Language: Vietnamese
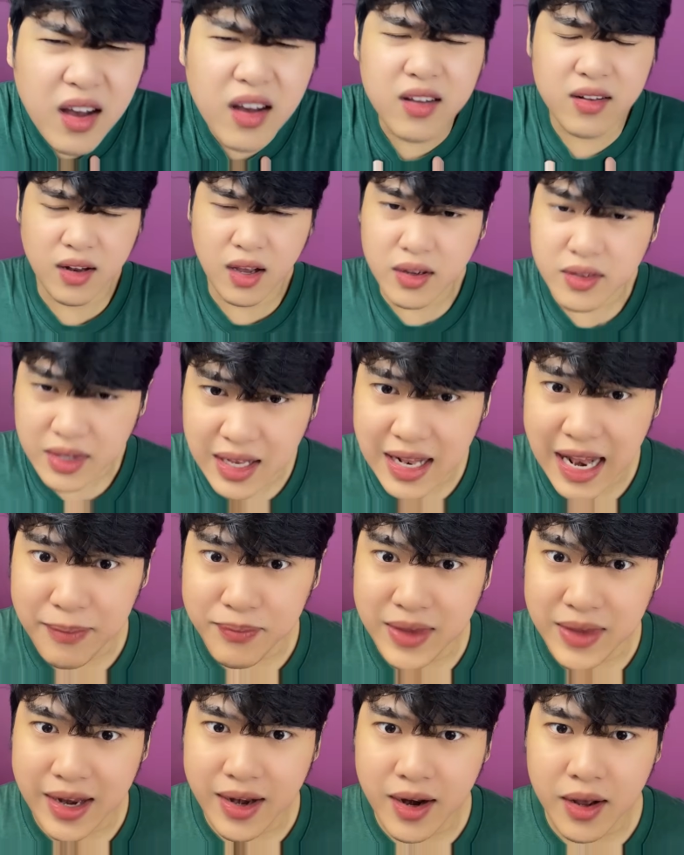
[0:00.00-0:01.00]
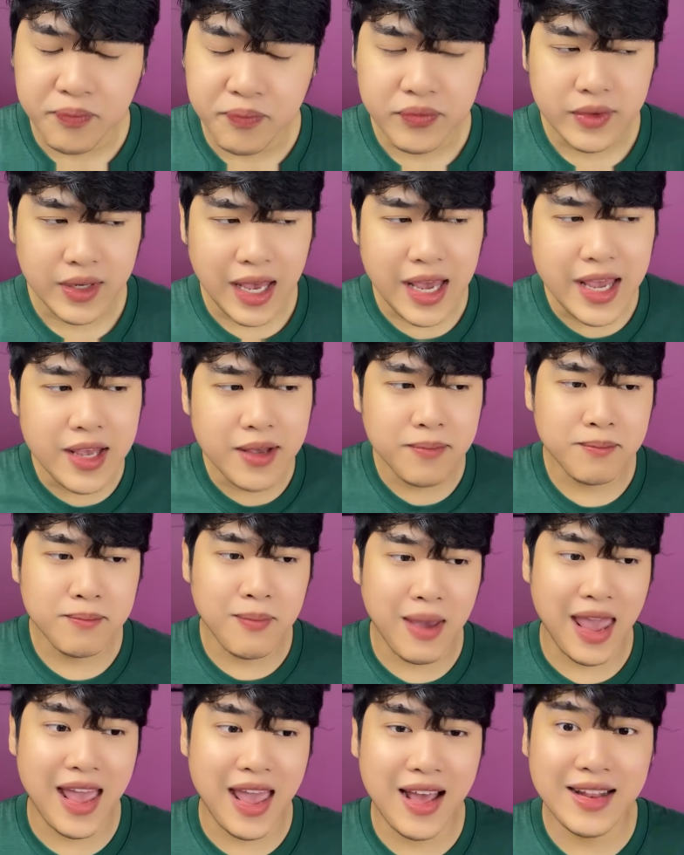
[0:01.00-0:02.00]
Rồi chị làm như vậy đó. Cái
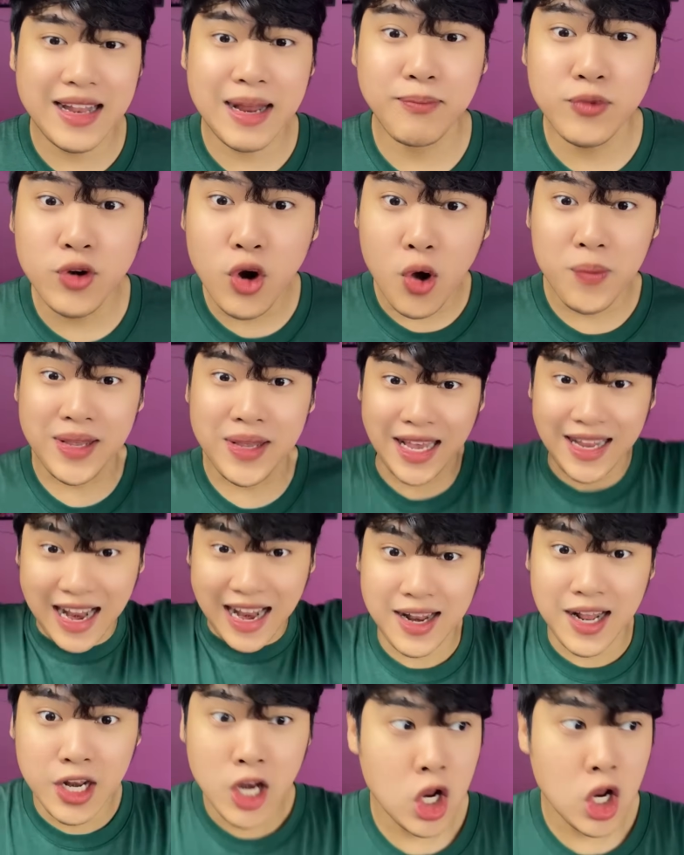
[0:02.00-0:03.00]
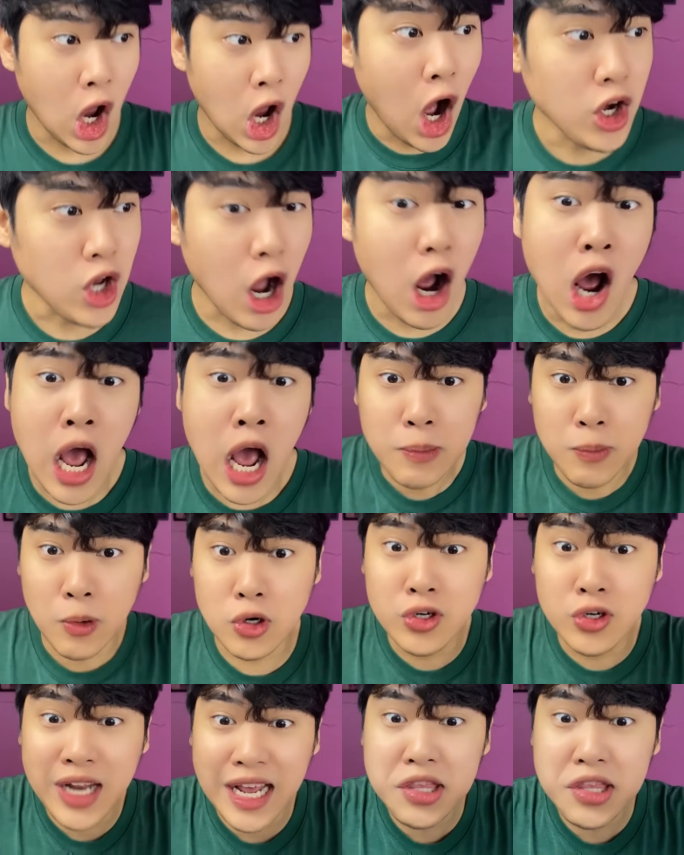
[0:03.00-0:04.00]
mẹ Năm Rô mới nhảy đành lên. Đó,
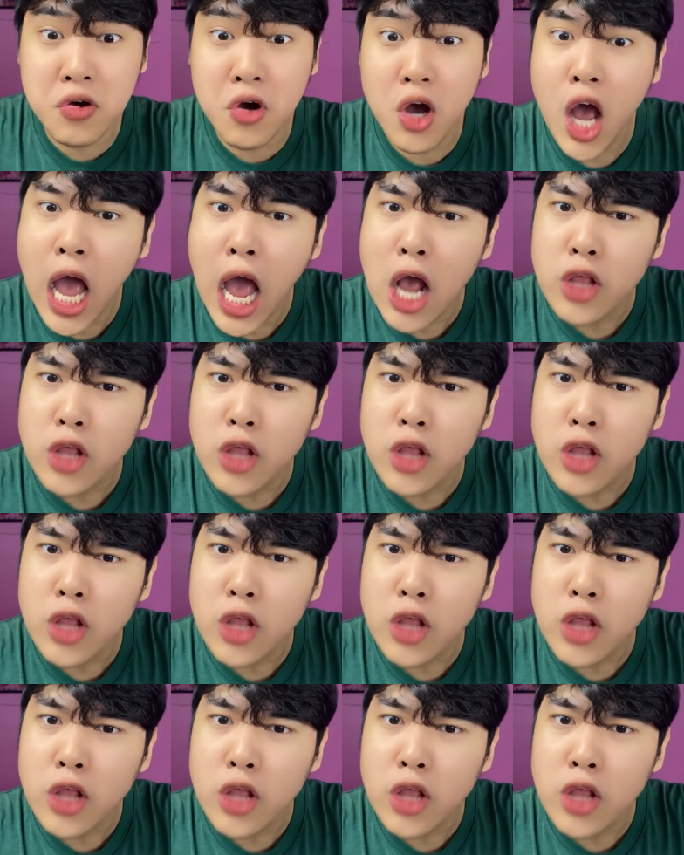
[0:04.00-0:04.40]
mọi người thấy chưa?